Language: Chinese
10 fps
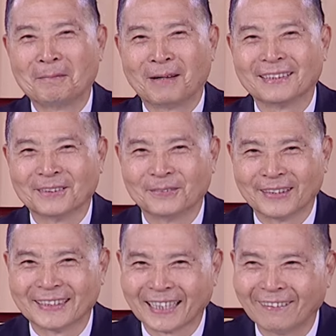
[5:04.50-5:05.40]
妈的
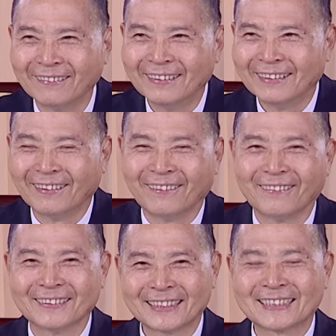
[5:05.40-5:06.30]
味道
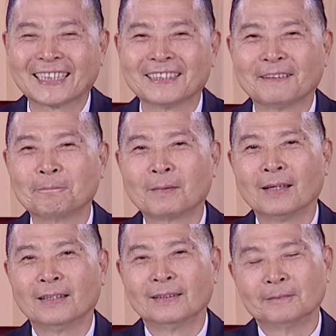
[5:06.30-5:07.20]
哦。在上课，
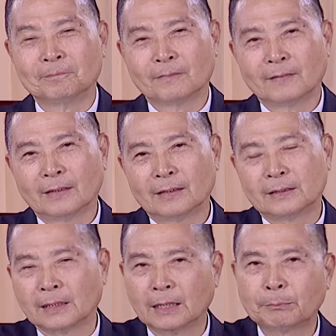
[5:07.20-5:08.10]

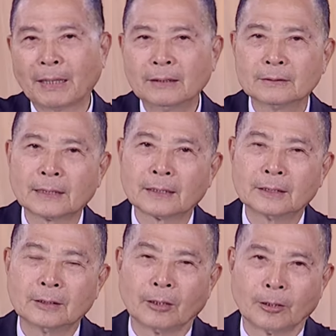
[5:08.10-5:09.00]
整个班上
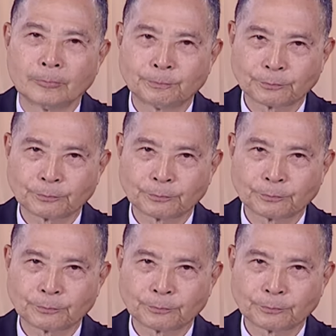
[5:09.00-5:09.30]
课哦，